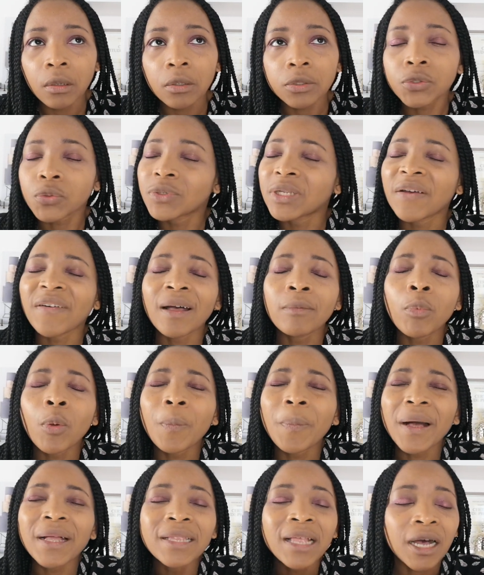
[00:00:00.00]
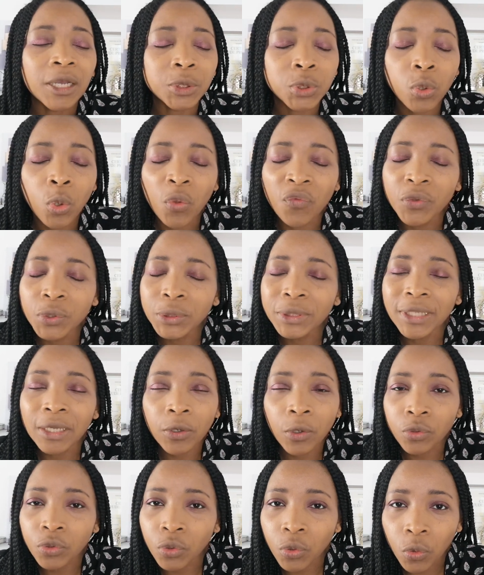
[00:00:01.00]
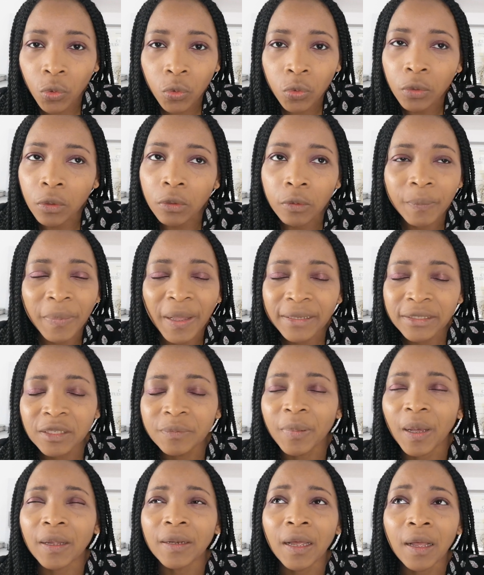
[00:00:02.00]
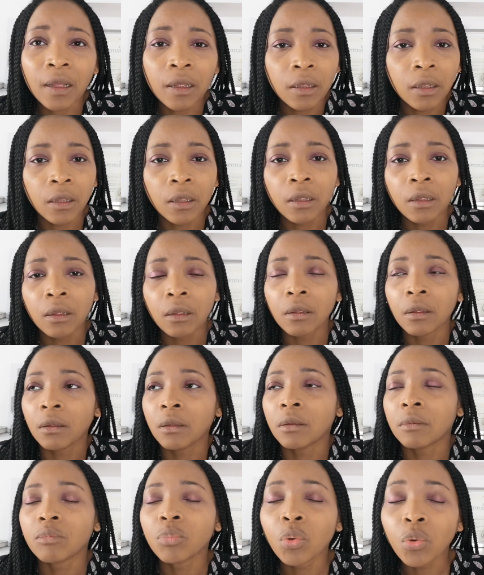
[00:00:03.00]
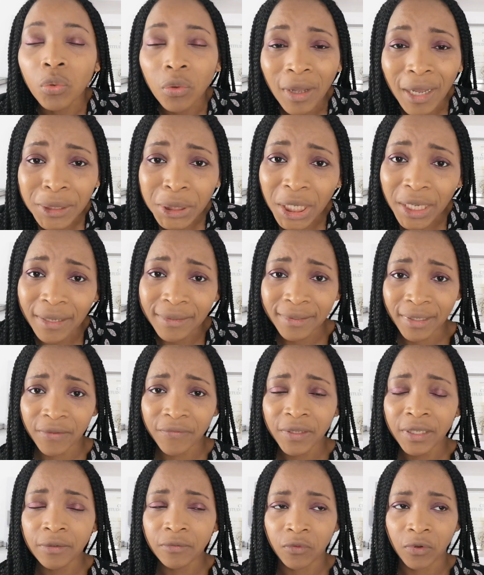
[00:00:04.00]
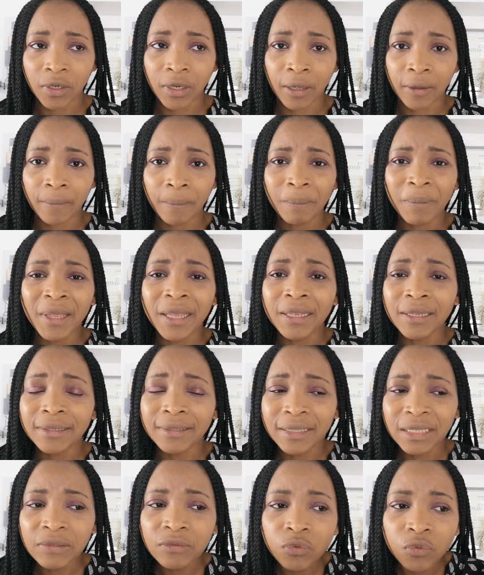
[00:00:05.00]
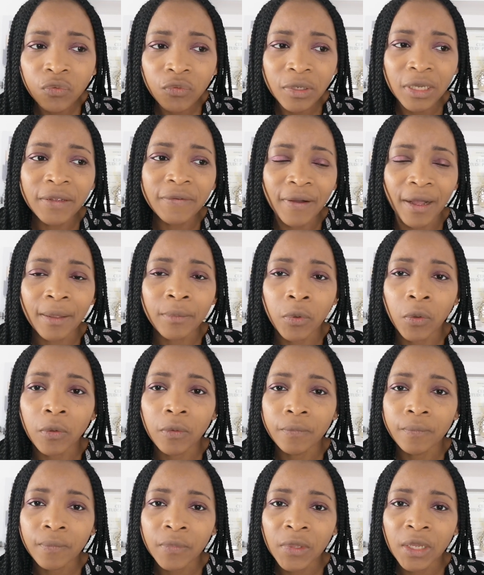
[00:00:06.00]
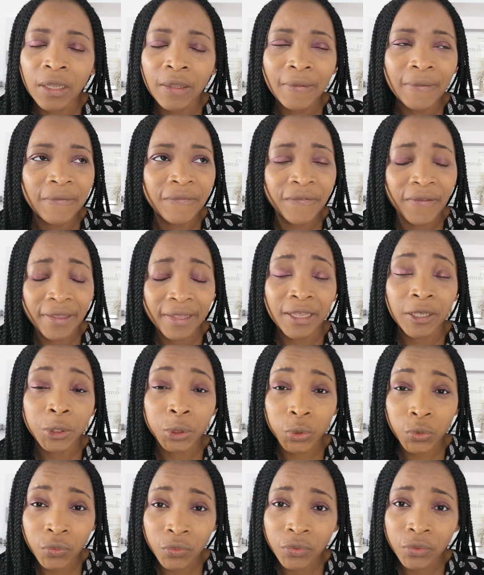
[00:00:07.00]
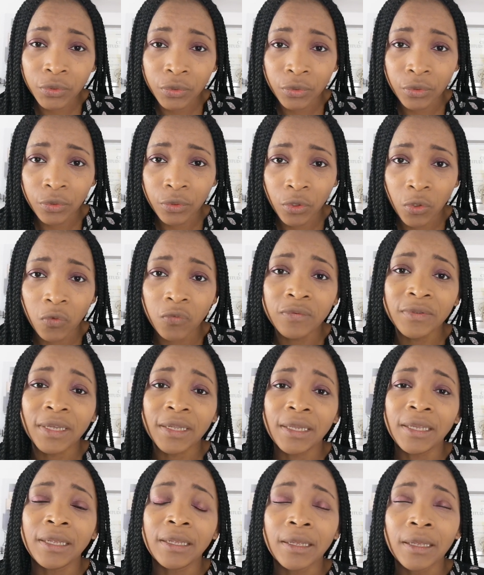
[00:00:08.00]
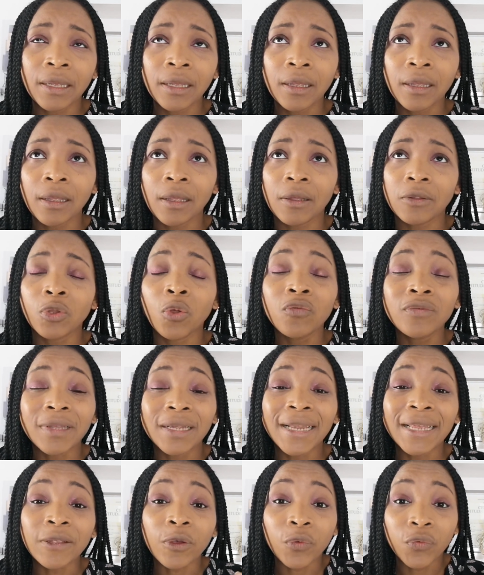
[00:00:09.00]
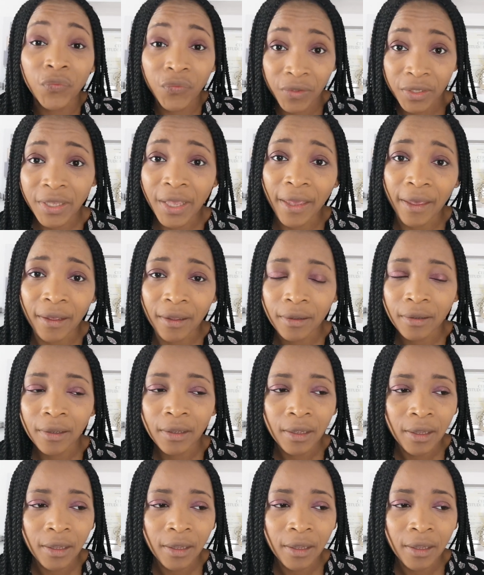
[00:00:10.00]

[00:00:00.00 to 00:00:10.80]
Si on n'a vraiment pas d'argent, on veut juste 50 euros euh, par-ci, par-là. Bon, chacun sa vie, voilà. Mais si vous voulez vraiment faire quelque chose vous allez, dont vous allez être fier,